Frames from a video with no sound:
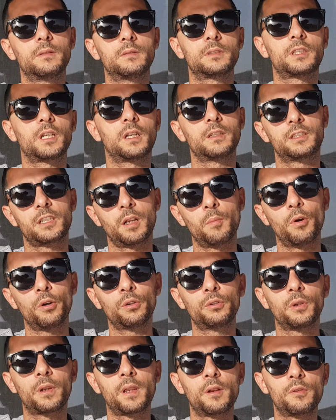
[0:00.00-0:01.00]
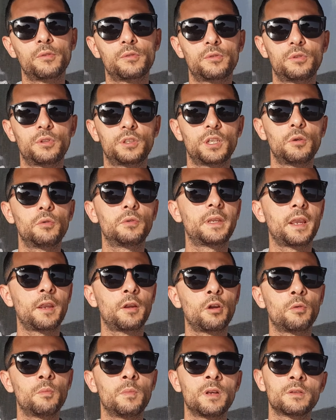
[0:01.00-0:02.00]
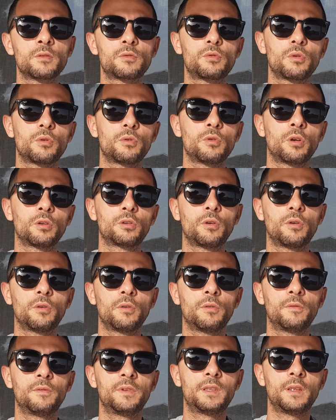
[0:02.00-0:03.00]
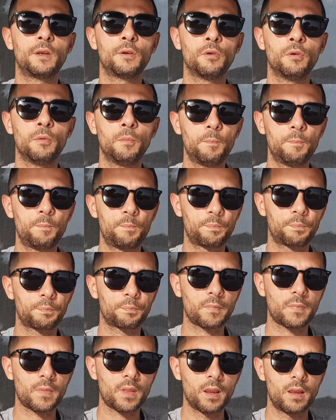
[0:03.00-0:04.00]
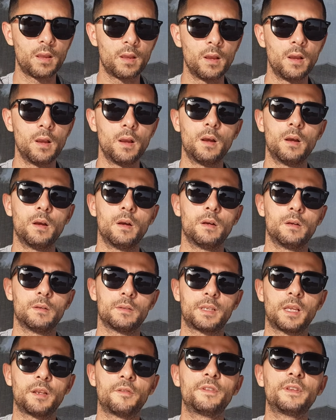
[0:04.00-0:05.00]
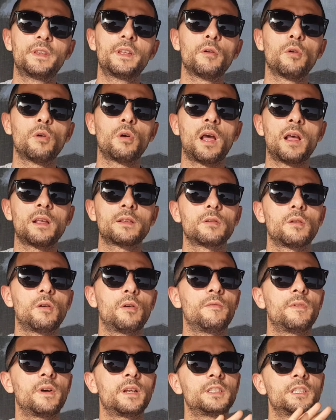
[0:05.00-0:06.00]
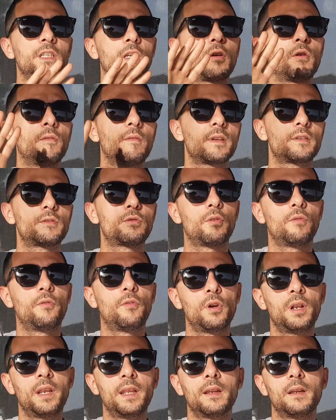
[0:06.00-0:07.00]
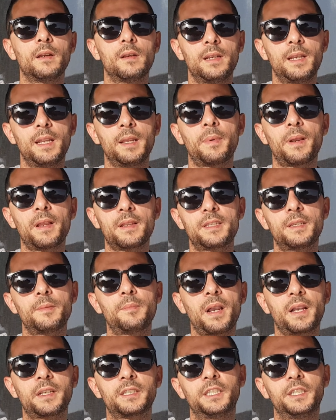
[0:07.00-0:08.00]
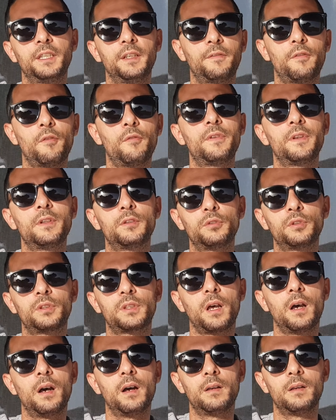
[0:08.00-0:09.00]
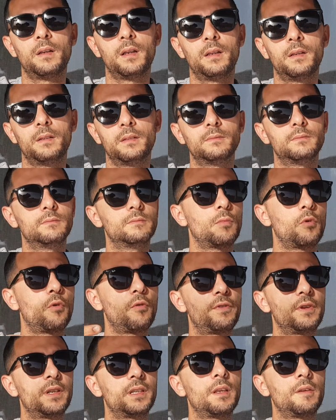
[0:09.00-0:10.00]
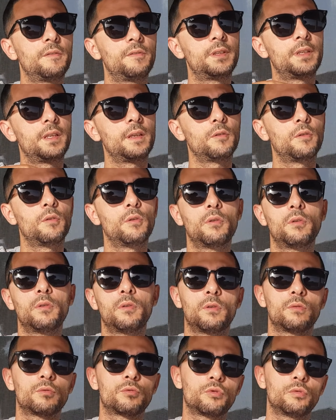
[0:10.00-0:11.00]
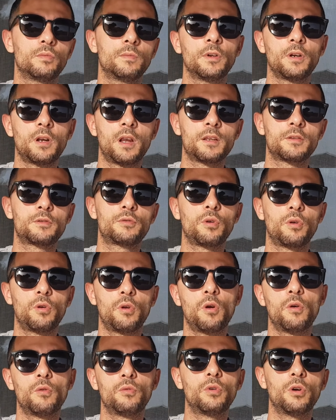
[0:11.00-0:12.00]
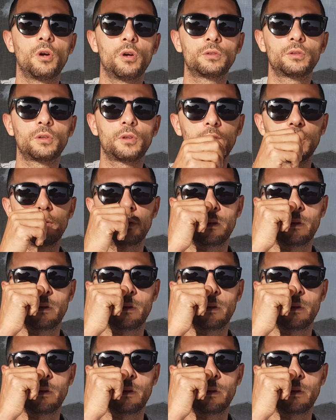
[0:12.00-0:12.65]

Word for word: J'aborderai le sujet ultérieurement sur une autre vidéo. Cette vidéo-là, on va dire qu'on va survoler les principes actifs au fil du temps, au fil des vidéos. On zoomera sur l'un ou l'autre.